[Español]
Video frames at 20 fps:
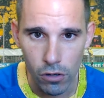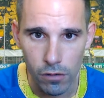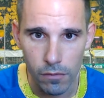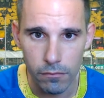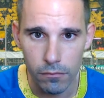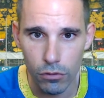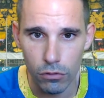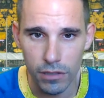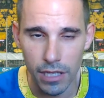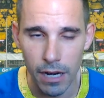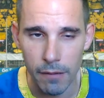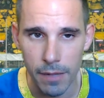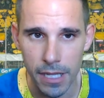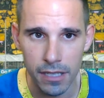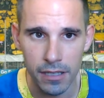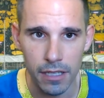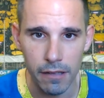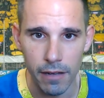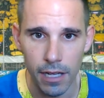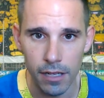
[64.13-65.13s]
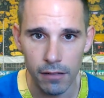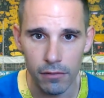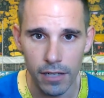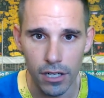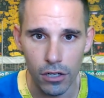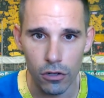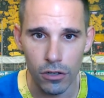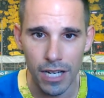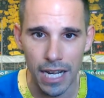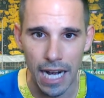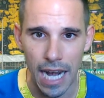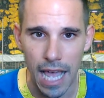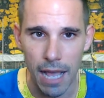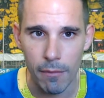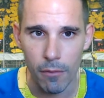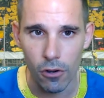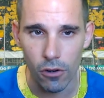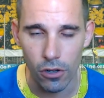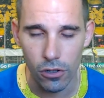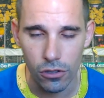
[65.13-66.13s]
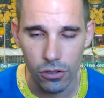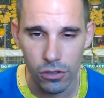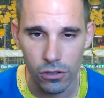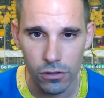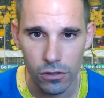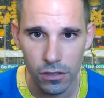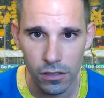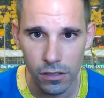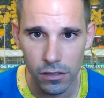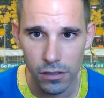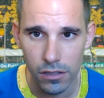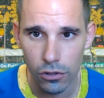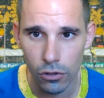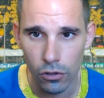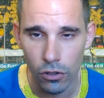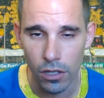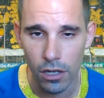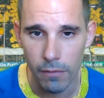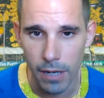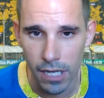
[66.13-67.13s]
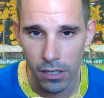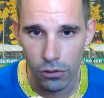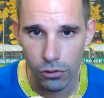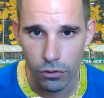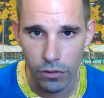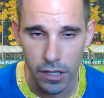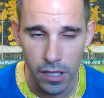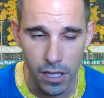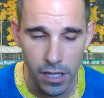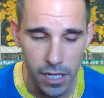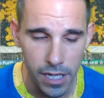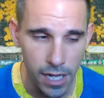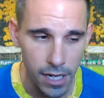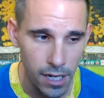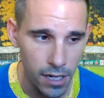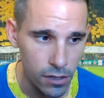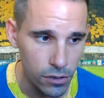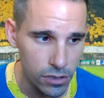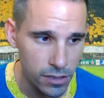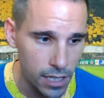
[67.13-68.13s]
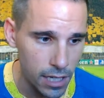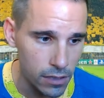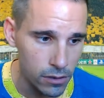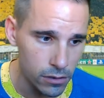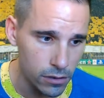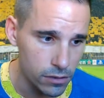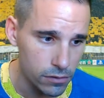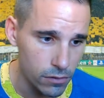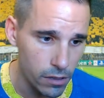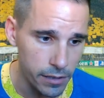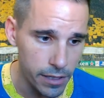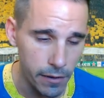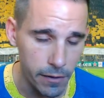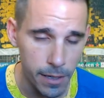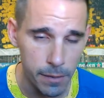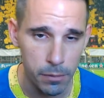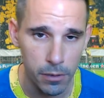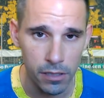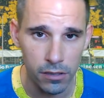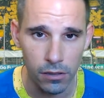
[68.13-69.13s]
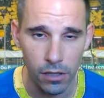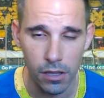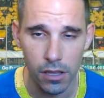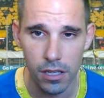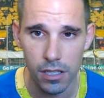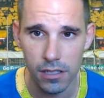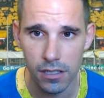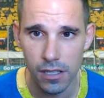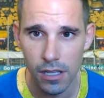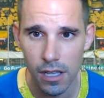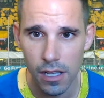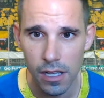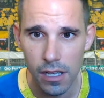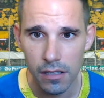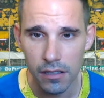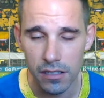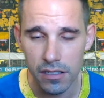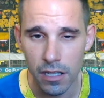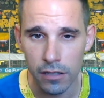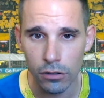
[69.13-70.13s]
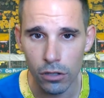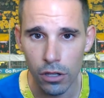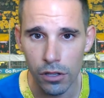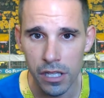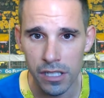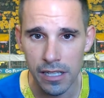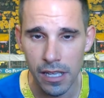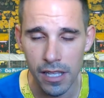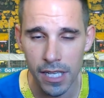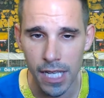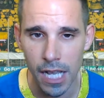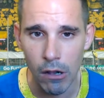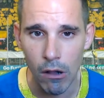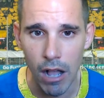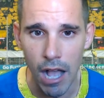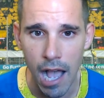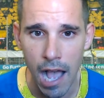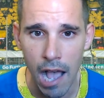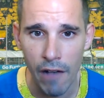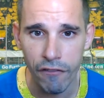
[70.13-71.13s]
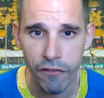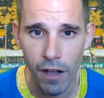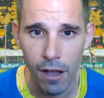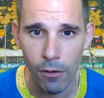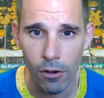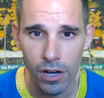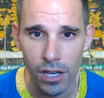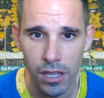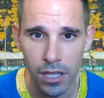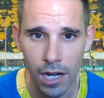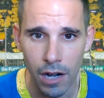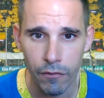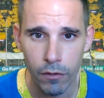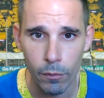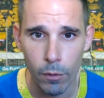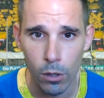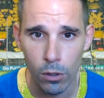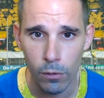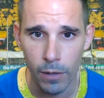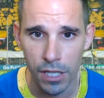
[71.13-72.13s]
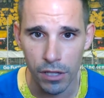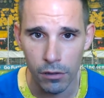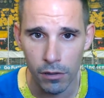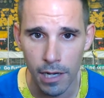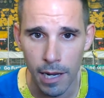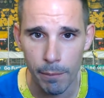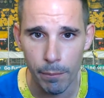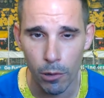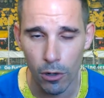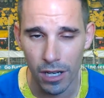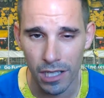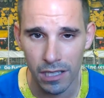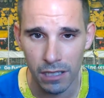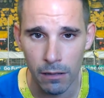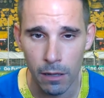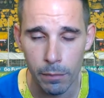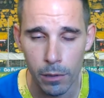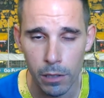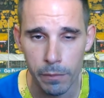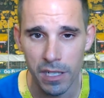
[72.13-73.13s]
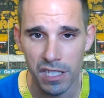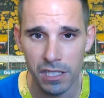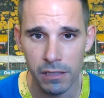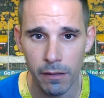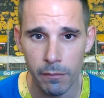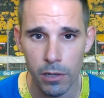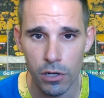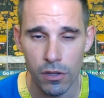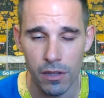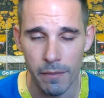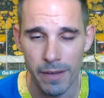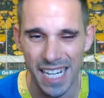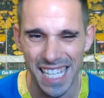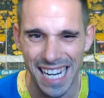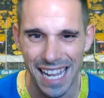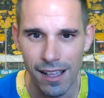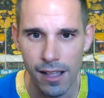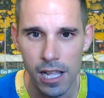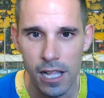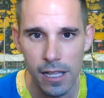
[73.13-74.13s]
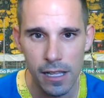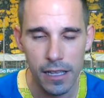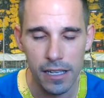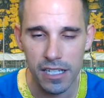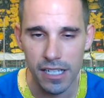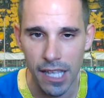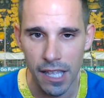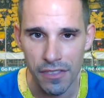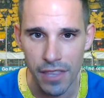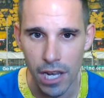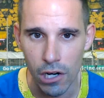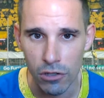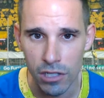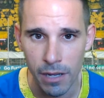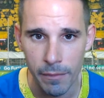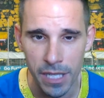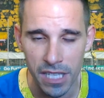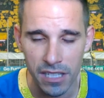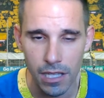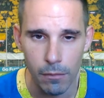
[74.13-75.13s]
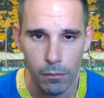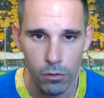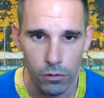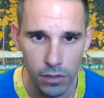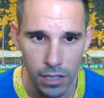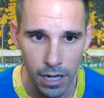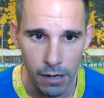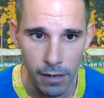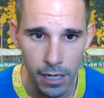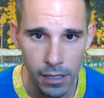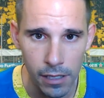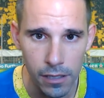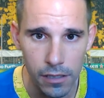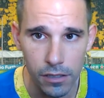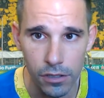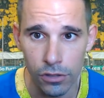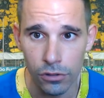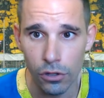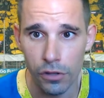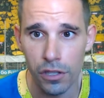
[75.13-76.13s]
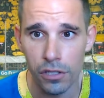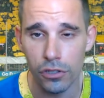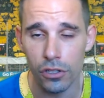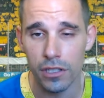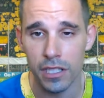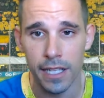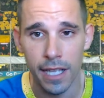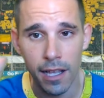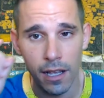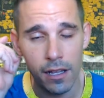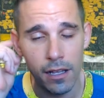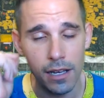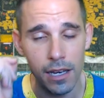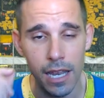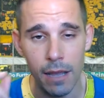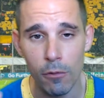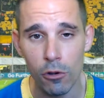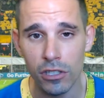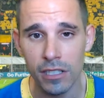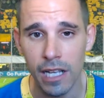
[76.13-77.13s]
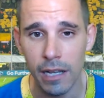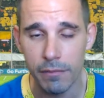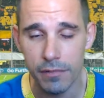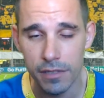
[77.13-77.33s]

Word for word: brutalmente, ¿vale? Un error clamoroso. ¿eh? Esto con el VAR no sucedería, claro está, ¿no? No había VAR por entonces. Desde entonces se ha dedicado a favorecer al Fútbol Barcelona por activa y por pasiva, pero de manera escandalosamente brutal, ¿vale? Y entonces yo tenía la mosca